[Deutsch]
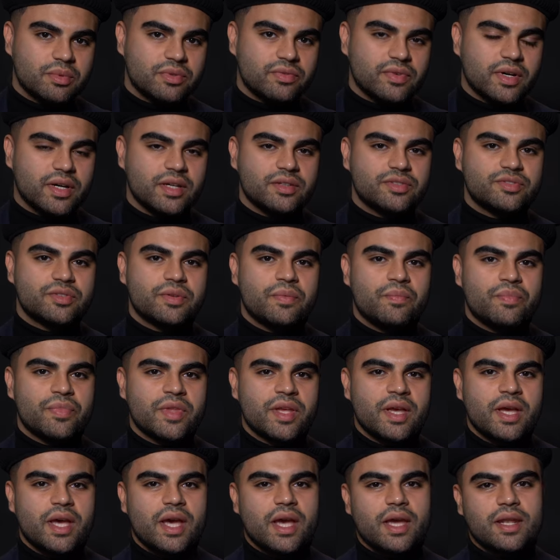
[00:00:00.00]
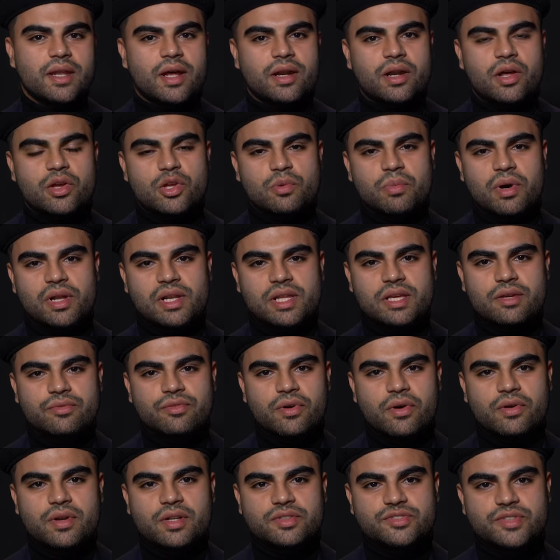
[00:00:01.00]
Beweis. In einer
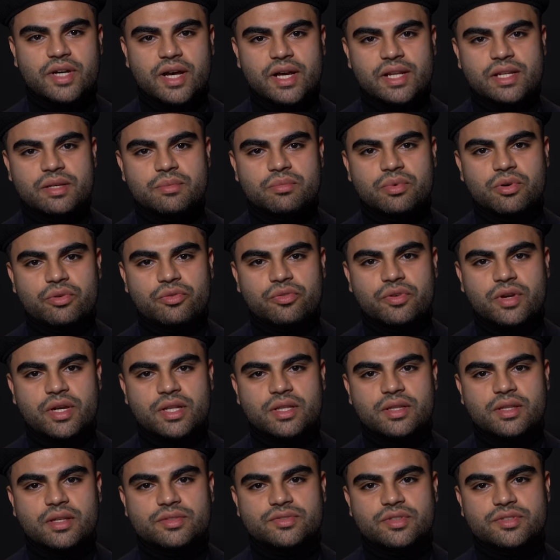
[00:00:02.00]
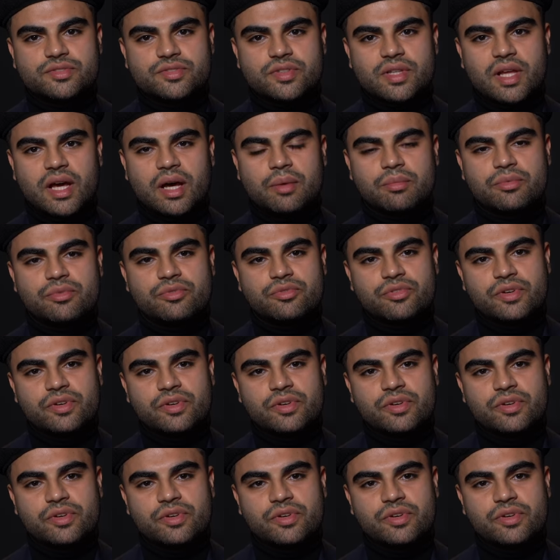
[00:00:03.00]
Überlieferung des heiligen Propheten des Islam,